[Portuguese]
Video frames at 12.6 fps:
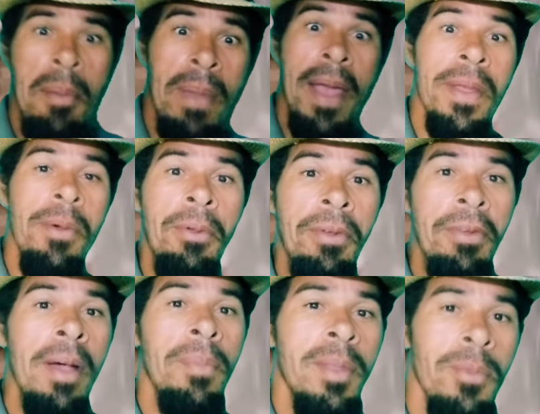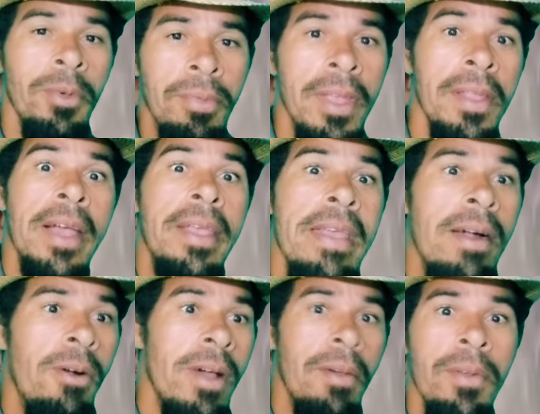Rapaz, deu um chão de mosquito aqui
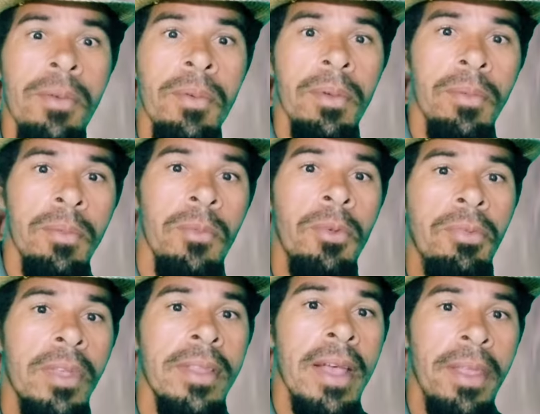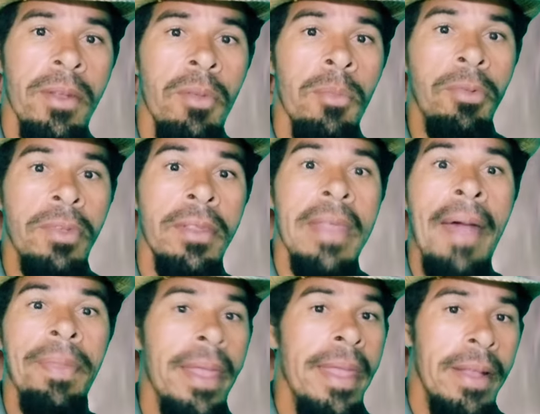agora, viu? Mosquito aqui, uns mosquitos
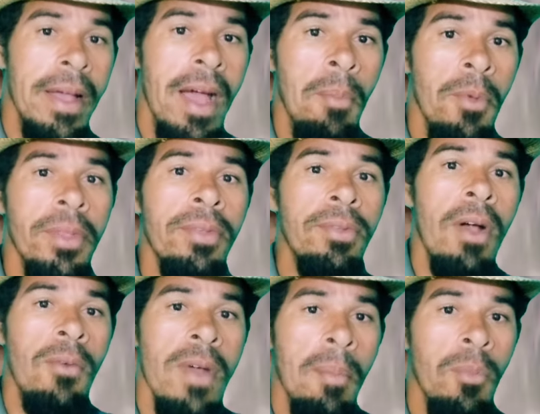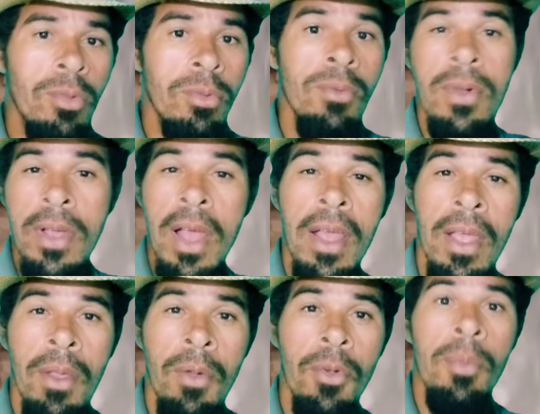da denga, muriçoca, uma mutuca,
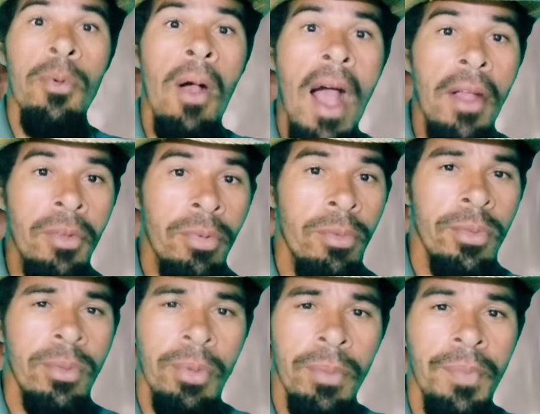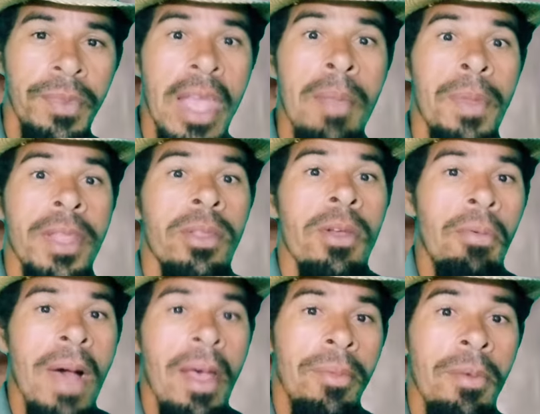uns borrachudos. Tá impedindo
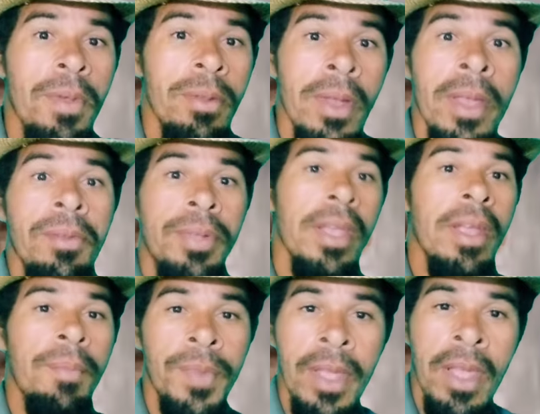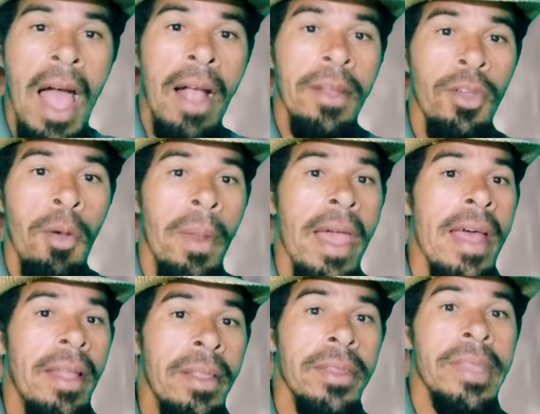eu fazer o vídeo. Sim, a
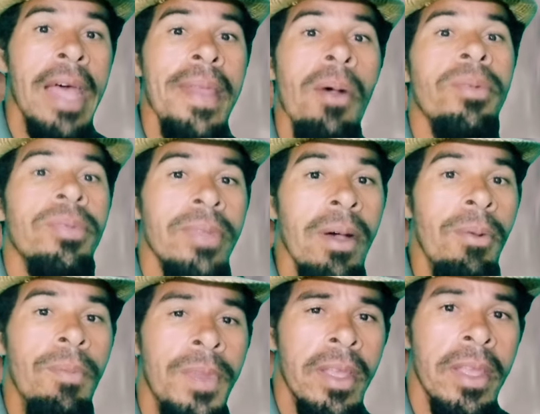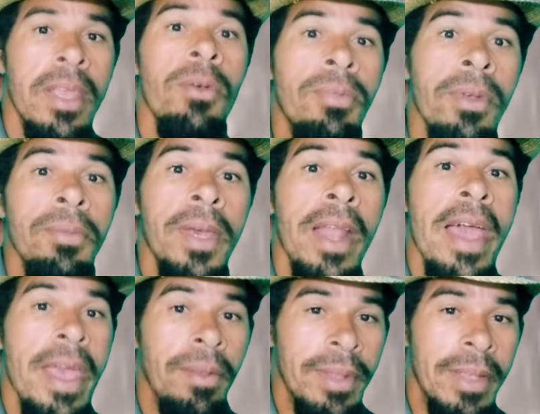candombléia tá na unção. Que unção
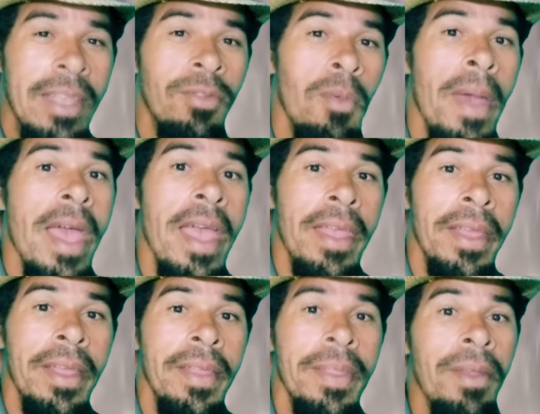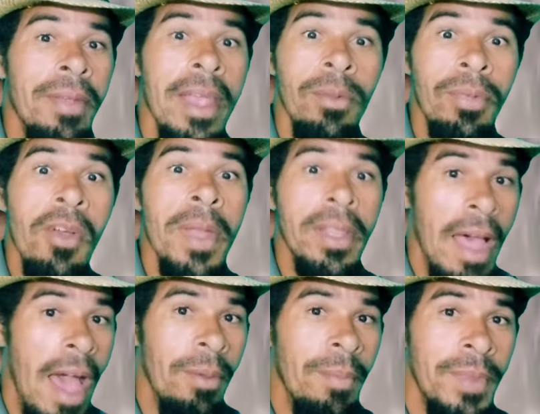será essa? Quem souber, deixa aí nos
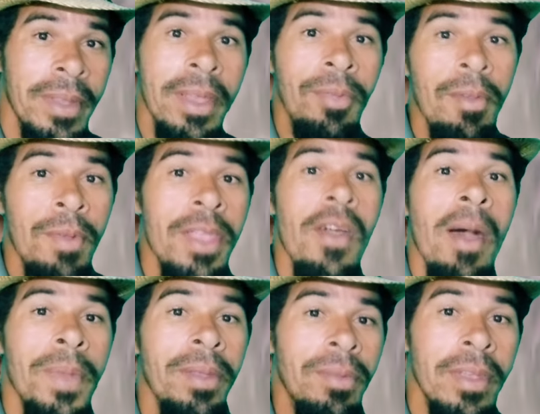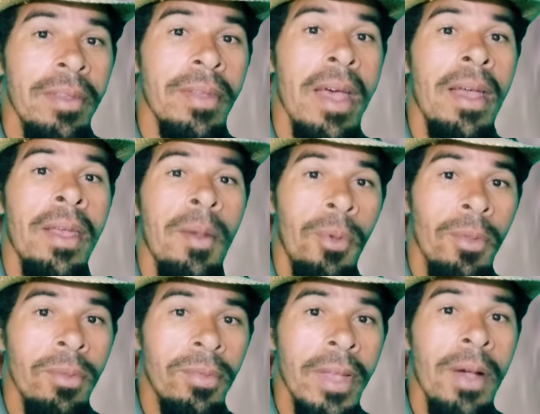comentários. Esse vídeo é a pesquisa,
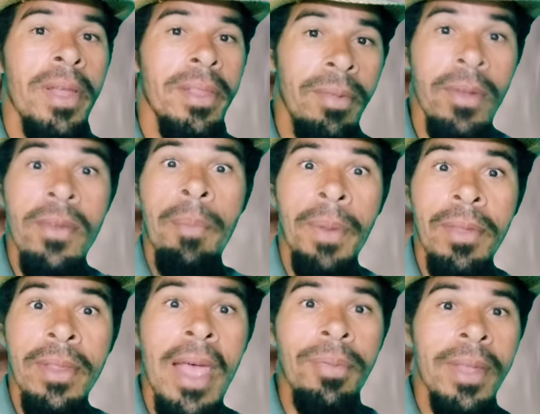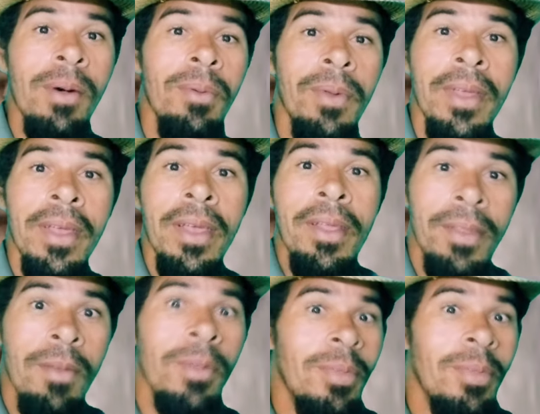produção, edição e apresentação de